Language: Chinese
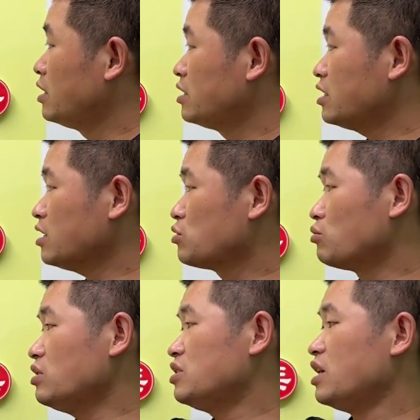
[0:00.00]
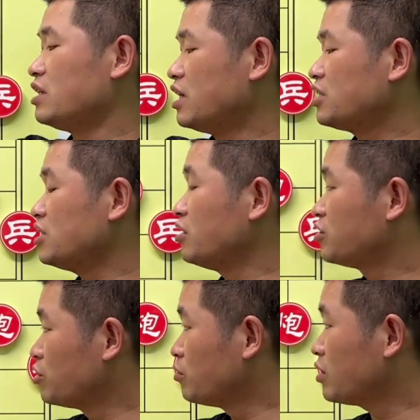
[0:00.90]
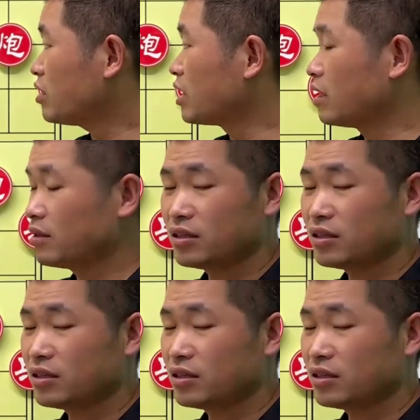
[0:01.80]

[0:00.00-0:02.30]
这个卒显然是要丢掉的，